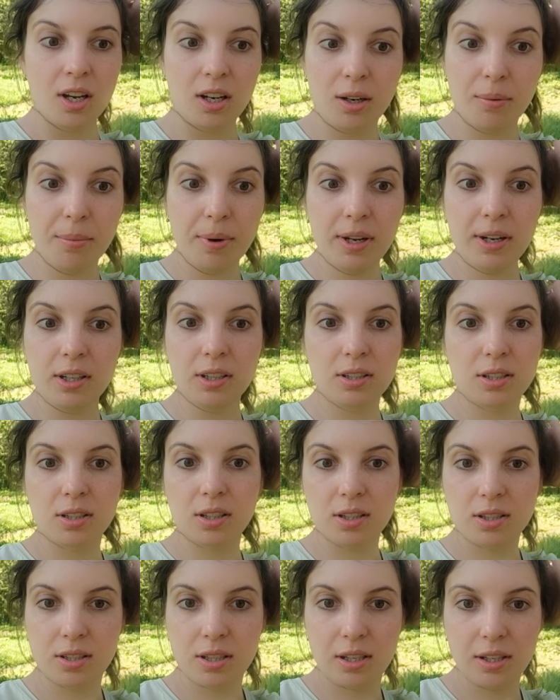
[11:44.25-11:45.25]
Комары,
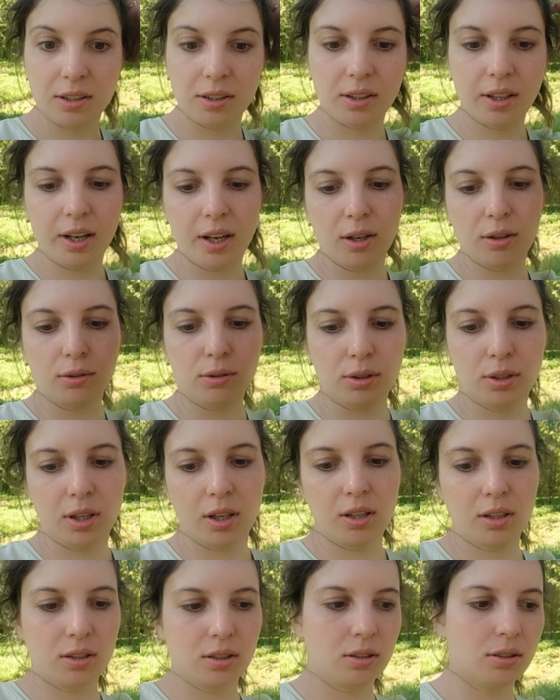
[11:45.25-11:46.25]
кстати, летают
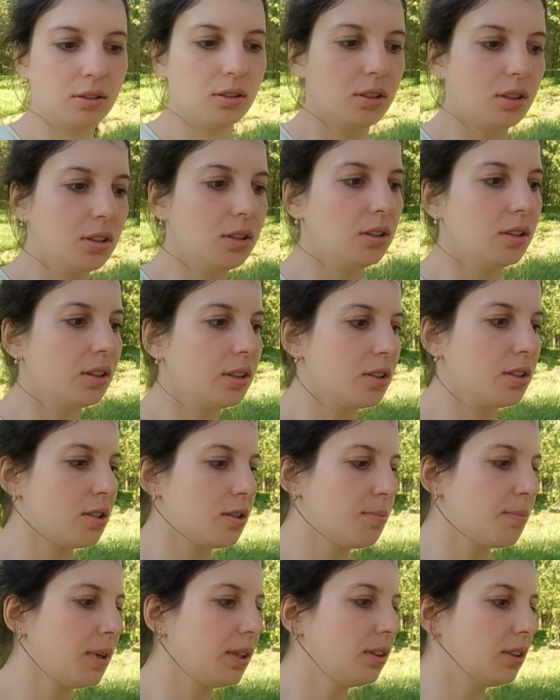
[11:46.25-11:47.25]
так. Надо
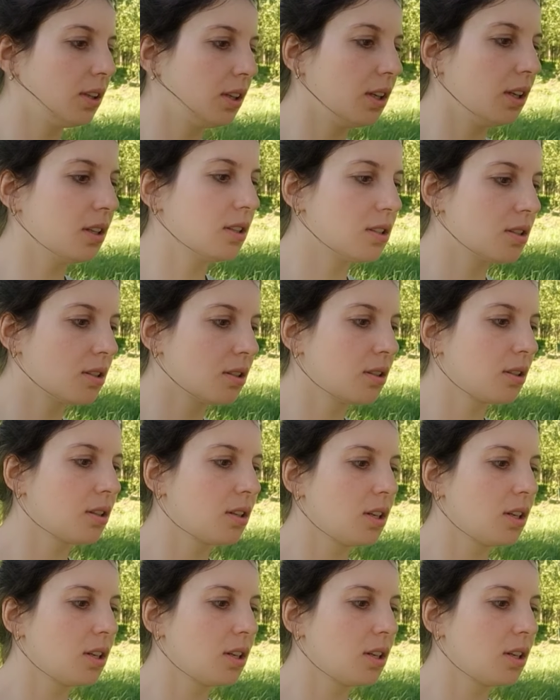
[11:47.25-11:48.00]
смотреть.